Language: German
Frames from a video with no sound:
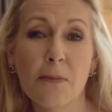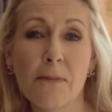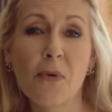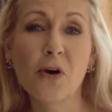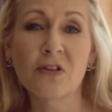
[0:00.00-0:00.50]

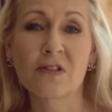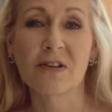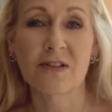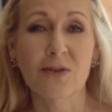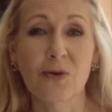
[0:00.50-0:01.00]

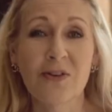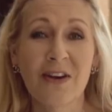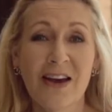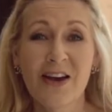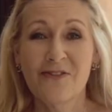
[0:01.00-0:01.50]
möchtest. Und
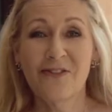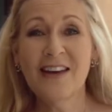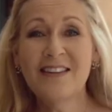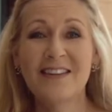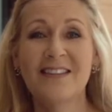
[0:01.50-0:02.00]

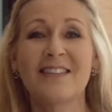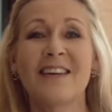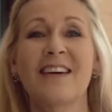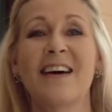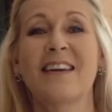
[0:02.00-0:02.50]
wenn dir
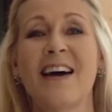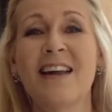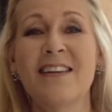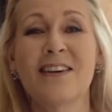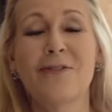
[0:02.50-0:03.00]
dieser
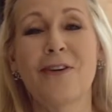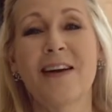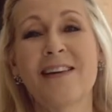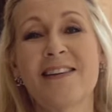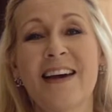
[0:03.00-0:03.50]
Kanal hier
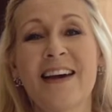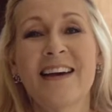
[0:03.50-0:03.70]
gefällt,